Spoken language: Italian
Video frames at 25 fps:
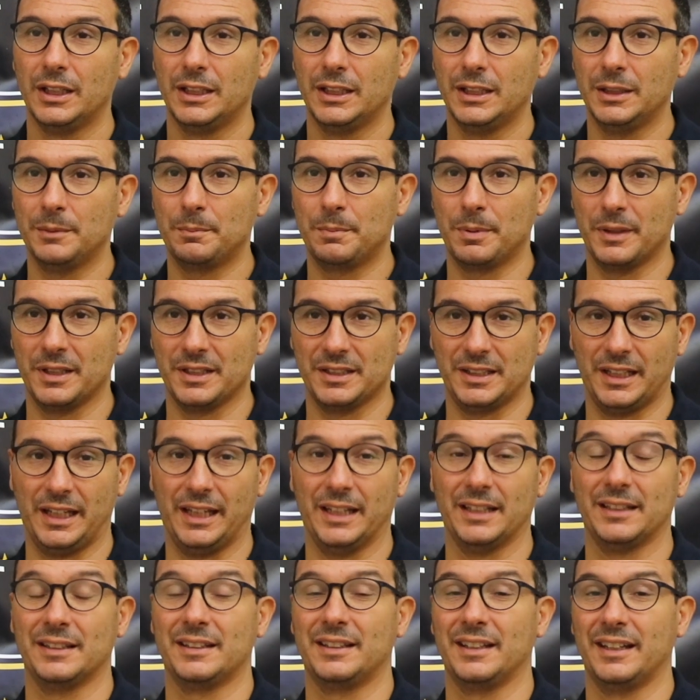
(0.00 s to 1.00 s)
il
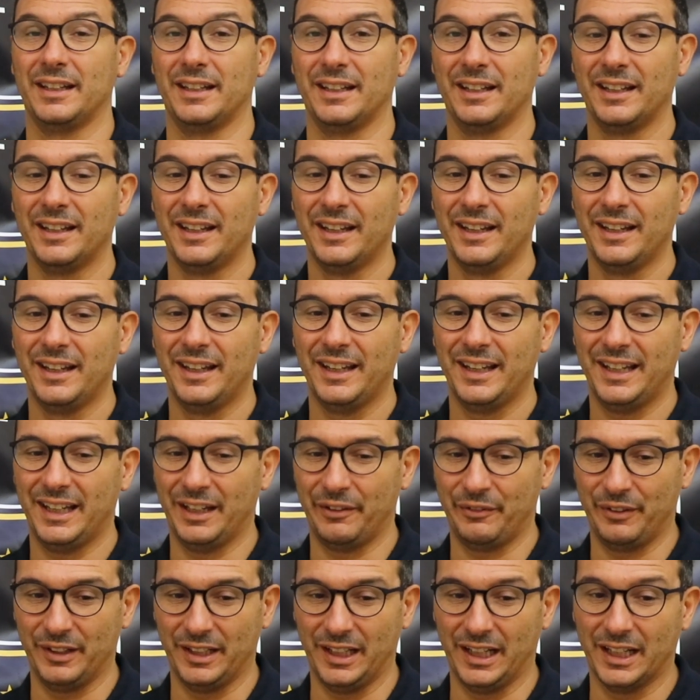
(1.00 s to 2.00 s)
presente e
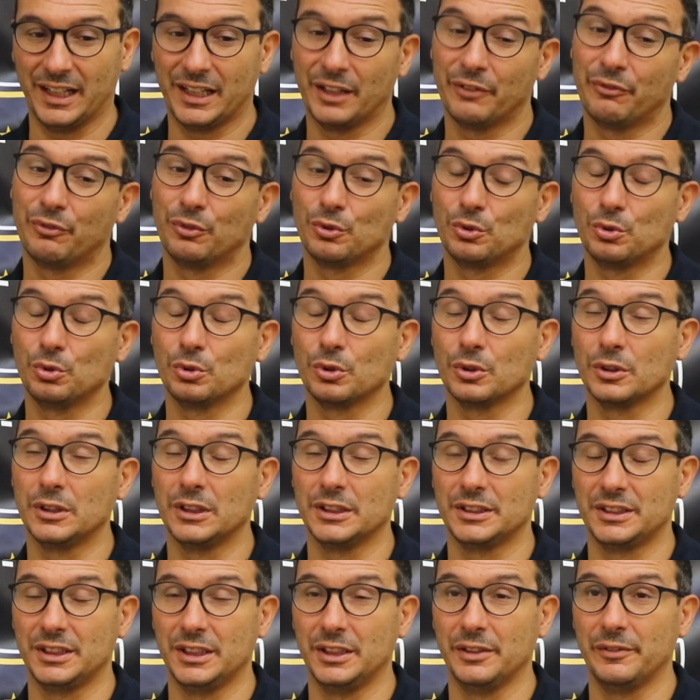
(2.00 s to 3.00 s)
avere anche il futuro
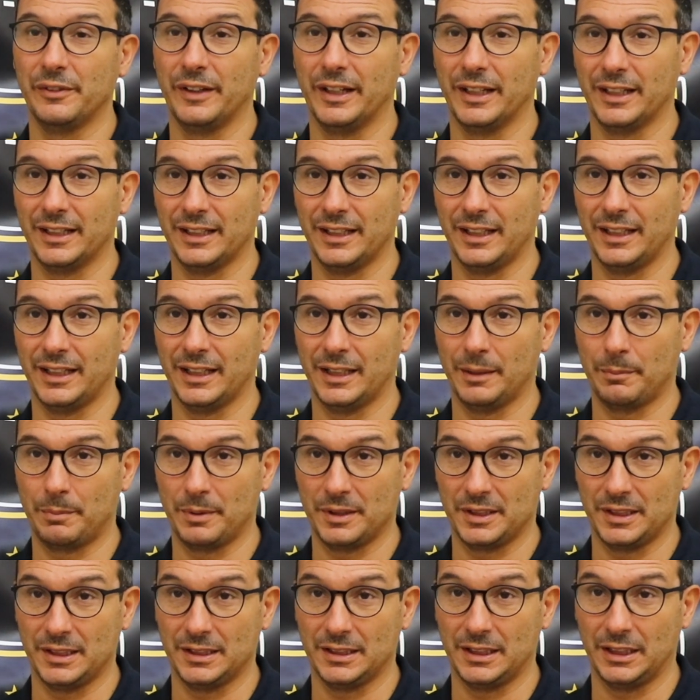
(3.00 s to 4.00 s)
del Ciliverghe
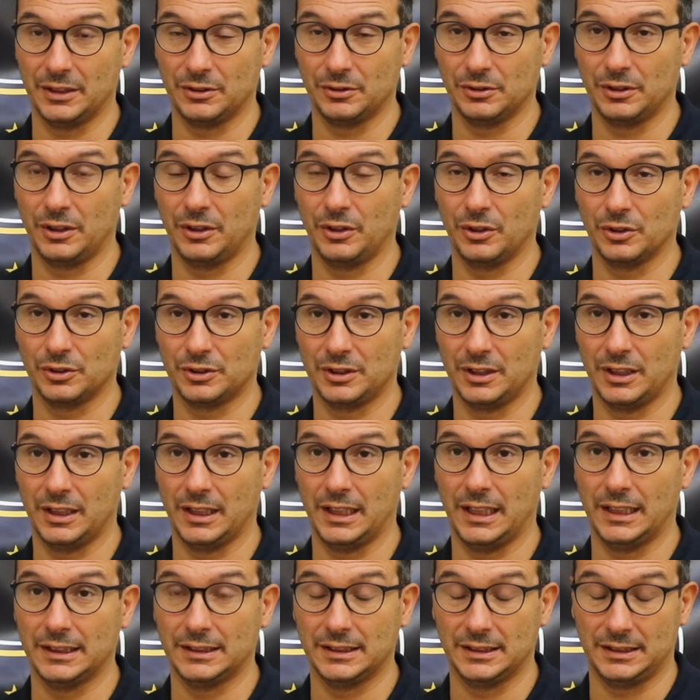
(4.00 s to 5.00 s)
rappresentato dai nostri
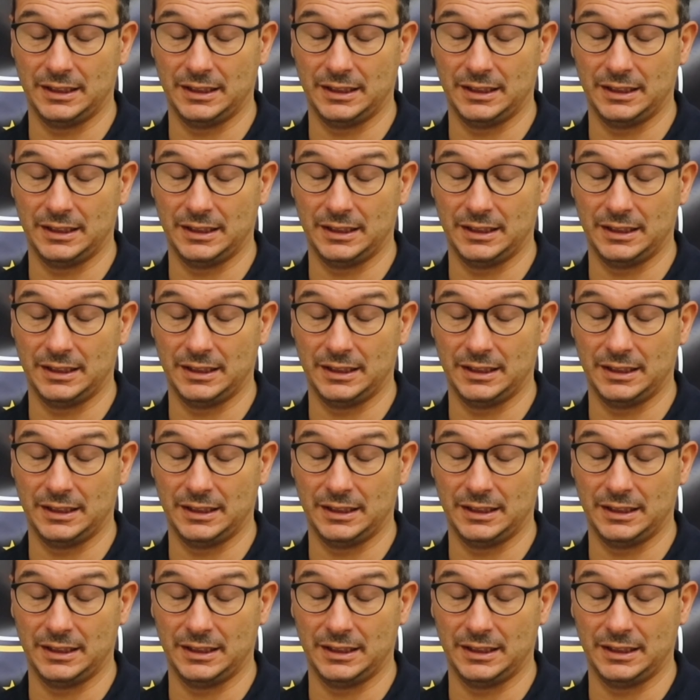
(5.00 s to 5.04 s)
ragazzi.